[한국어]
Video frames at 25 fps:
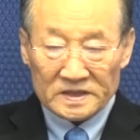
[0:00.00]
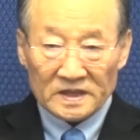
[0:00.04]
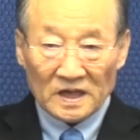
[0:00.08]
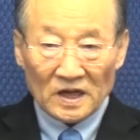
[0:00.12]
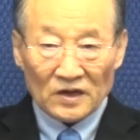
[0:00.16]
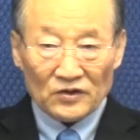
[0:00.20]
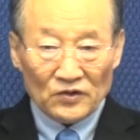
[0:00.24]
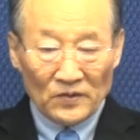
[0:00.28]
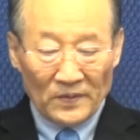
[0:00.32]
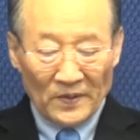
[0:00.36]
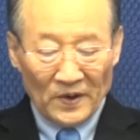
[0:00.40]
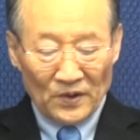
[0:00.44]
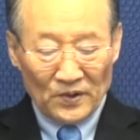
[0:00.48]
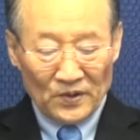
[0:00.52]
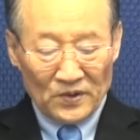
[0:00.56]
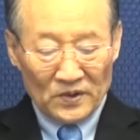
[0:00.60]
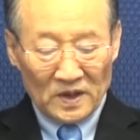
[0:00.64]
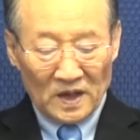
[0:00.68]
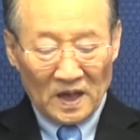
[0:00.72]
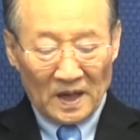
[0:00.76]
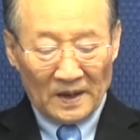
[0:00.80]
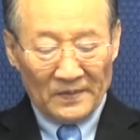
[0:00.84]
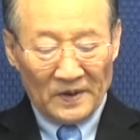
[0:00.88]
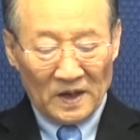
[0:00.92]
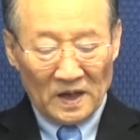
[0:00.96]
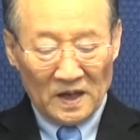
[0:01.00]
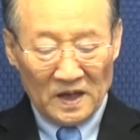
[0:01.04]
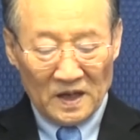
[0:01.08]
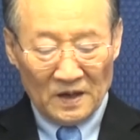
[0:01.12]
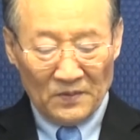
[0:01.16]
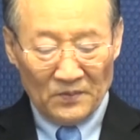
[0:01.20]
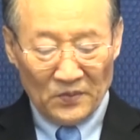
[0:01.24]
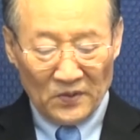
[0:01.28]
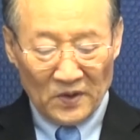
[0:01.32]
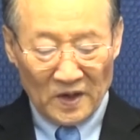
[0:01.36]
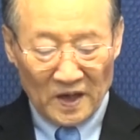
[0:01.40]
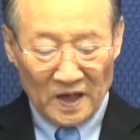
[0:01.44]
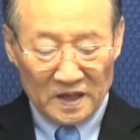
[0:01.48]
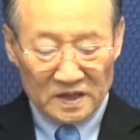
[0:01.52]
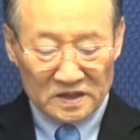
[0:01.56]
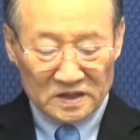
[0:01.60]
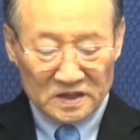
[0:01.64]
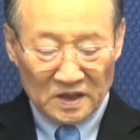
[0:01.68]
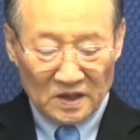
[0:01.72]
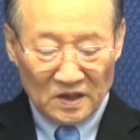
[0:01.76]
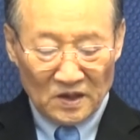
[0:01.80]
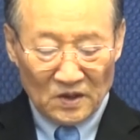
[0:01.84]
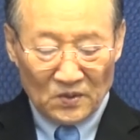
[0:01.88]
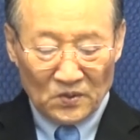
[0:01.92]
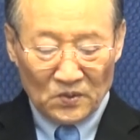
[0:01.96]
사도 바울은 가말리의
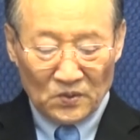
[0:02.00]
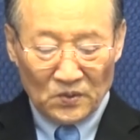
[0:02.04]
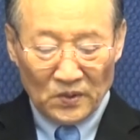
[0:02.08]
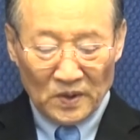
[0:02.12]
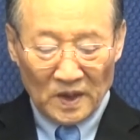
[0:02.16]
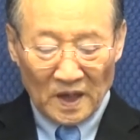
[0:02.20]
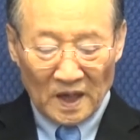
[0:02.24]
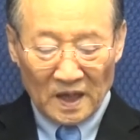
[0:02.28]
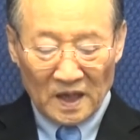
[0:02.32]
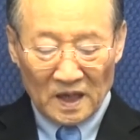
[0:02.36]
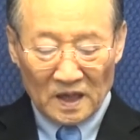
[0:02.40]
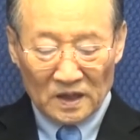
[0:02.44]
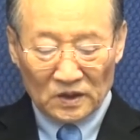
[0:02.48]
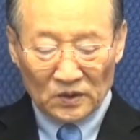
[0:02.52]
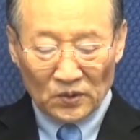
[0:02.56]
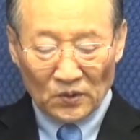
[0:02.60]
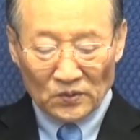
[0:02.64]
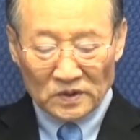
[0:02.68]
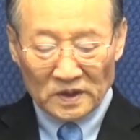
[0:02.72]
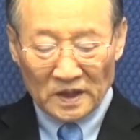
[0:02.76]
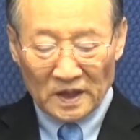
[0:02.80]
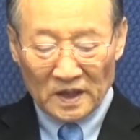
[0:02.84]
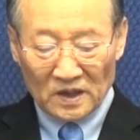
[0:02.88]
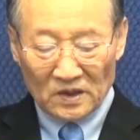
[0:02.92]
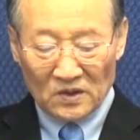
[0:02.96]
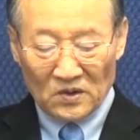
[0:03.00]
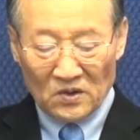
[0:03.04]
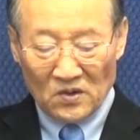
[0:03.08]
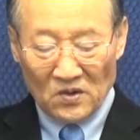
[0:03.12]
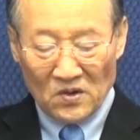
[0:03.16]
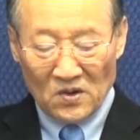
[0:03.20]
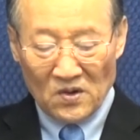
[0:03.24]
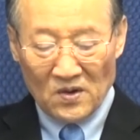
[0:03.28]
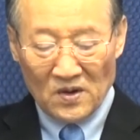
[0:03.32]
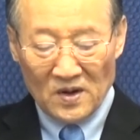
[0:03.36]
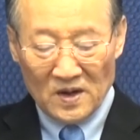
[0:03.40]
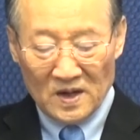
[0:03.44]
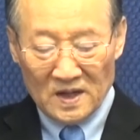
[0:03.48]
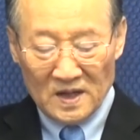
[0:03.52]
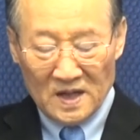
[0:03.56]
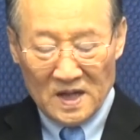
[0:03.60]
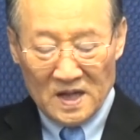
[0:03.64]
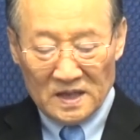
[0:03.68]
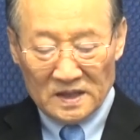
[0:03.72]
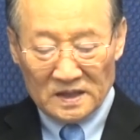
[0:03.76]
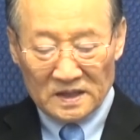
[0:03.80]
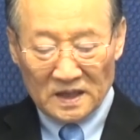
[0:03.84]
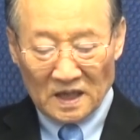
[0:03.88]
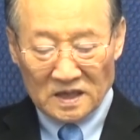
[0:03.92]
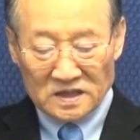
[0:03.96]
문화에서 구약에 통달했고
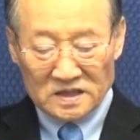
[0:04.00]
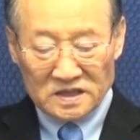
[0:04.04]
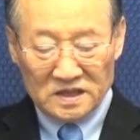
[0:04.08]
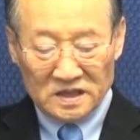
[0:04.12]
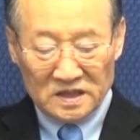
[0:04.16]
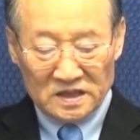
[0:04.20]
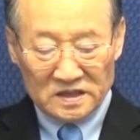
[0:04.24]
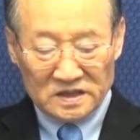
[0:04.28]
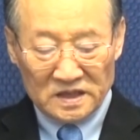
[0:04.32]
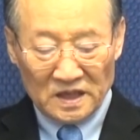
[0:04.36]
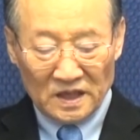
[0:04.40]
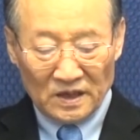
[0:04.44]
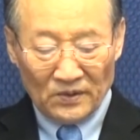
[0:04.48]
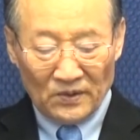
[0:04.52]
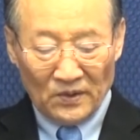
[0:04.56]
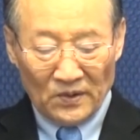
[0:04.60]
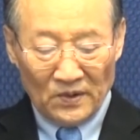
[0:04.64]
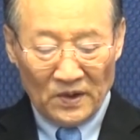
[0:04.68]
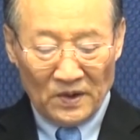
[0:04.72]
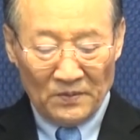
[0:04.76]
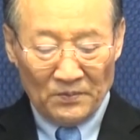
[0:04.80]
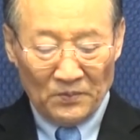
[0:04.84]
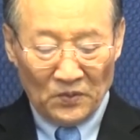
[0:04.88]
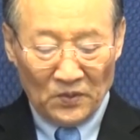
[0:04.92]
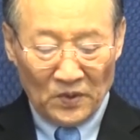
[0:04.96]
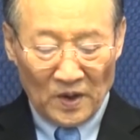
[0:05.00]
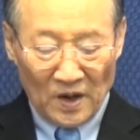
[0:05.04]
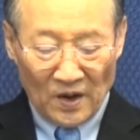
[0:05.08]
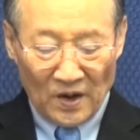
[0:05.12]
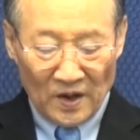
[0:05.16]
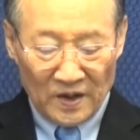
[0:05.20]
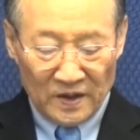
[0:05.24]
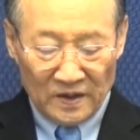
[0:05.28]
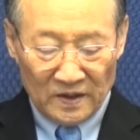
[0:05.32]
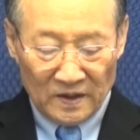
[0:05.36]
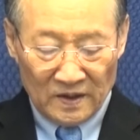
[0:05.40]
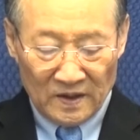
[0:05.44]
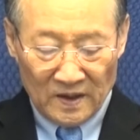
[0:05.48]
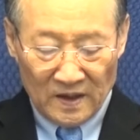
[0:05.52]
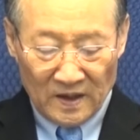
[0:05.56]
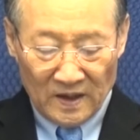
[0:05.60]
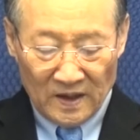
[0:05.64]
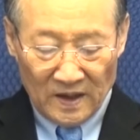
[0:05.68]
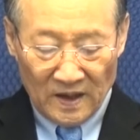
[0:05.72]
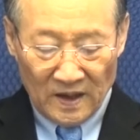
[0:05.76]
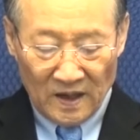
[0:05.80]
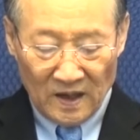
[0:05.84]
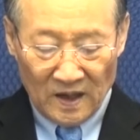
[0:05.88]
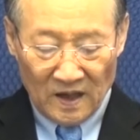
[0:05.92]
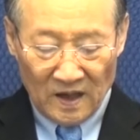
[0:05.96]
당시 최고의 문화인
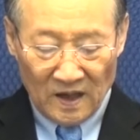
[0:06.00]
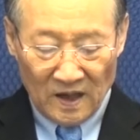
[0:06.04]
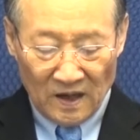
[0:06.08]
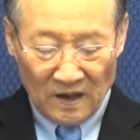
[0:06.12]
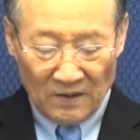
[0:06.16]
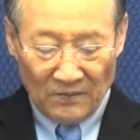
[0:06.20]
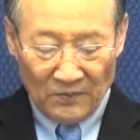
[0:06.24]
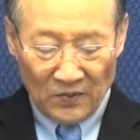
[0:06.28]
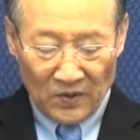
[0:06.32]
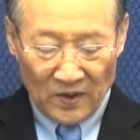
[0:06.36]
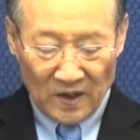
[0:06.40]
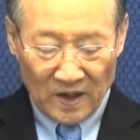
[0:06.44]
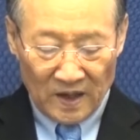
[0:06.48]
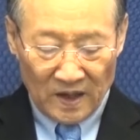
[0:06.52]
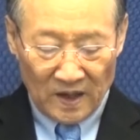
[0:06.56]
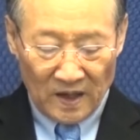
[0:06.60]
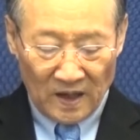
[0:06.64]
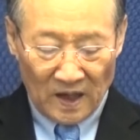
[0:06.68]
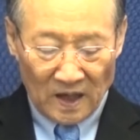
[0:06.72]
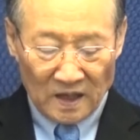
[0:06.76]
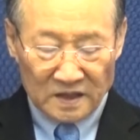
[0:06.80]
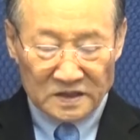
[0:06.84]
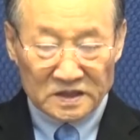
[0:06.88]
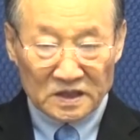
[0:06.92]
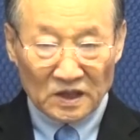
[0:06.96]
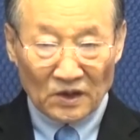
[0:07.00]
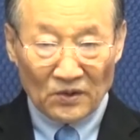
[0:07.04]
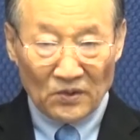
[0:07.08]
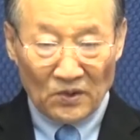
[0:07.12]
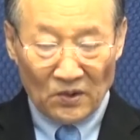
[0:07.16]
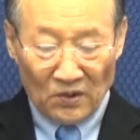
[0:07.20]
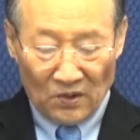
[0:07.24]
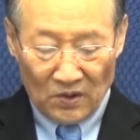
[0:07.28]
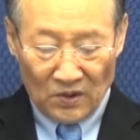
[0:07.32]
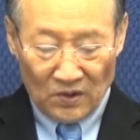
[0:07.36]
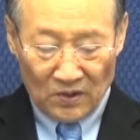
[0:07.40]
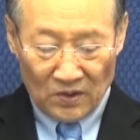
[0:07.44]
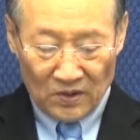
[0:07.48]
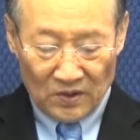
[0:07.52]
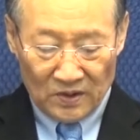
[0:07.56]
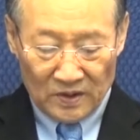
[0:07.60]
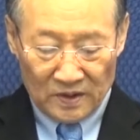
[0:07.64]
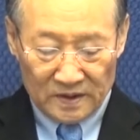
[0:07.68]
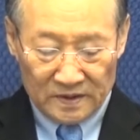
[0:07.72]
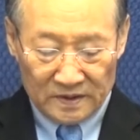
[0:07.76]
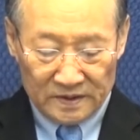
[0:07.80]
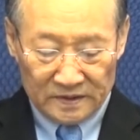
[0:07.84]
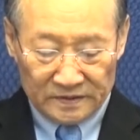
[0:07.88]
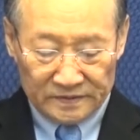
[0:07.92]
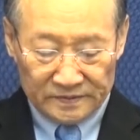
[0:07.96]
헬라 문화의 학자로
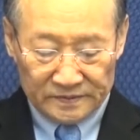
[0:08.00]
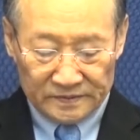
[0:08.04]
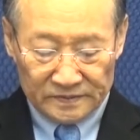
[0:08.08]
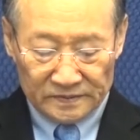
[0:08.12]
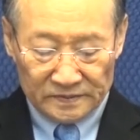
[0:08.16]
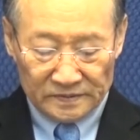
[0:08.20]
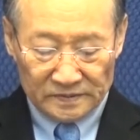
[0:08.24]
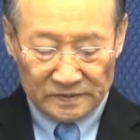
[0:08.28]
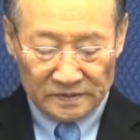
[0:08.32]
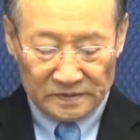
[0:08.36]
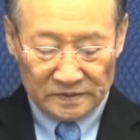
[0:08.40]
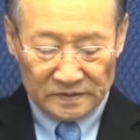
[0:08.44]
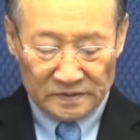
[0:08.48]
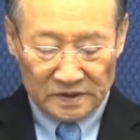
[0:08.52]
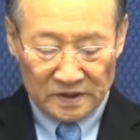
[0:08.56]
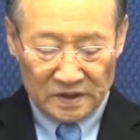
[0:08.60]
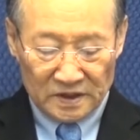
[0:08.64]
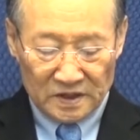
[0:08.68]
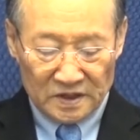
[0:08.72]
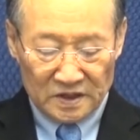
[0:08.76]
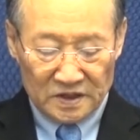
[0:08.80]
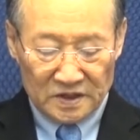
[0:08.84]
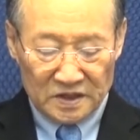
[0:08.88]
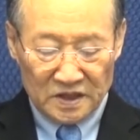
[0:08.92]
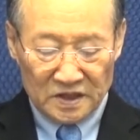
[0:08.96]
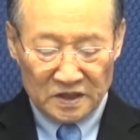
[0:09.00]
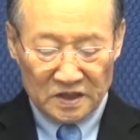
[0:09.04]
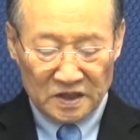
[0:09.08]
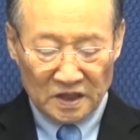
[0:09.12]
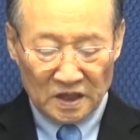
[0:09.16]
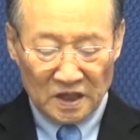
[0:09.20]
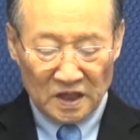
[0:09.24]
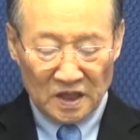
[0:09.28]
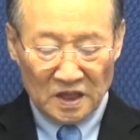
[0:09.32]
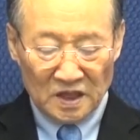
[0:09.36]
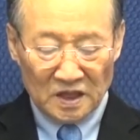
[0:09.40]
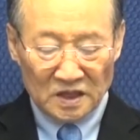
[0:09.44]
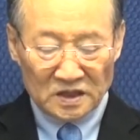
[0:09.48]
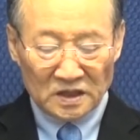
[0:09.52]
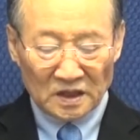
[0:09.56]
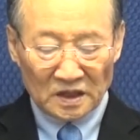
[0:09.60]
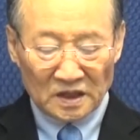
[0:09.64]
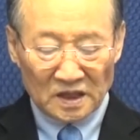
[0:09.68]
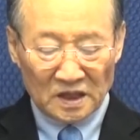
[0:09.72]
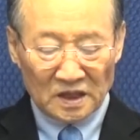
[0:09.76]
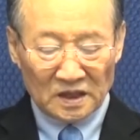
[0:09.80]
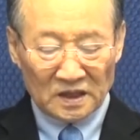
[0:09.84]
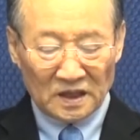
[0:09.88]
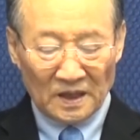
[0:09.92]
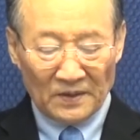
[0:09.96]
지식이
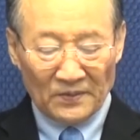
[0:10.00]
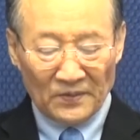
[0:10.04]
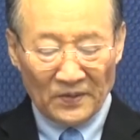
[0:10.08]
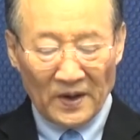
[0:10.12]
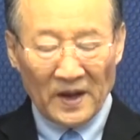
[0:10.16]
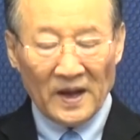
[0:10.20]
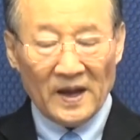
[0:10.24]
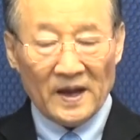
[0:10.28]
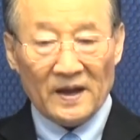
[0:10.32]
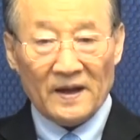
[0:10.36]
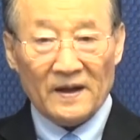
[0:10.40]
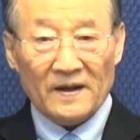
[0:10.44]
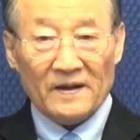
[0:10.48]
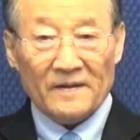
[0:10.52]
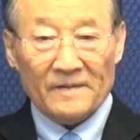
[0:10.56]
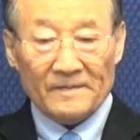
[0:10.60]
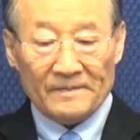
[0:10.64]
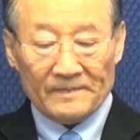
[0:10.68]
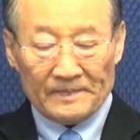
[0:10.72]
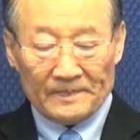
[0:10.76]
있었기 때문에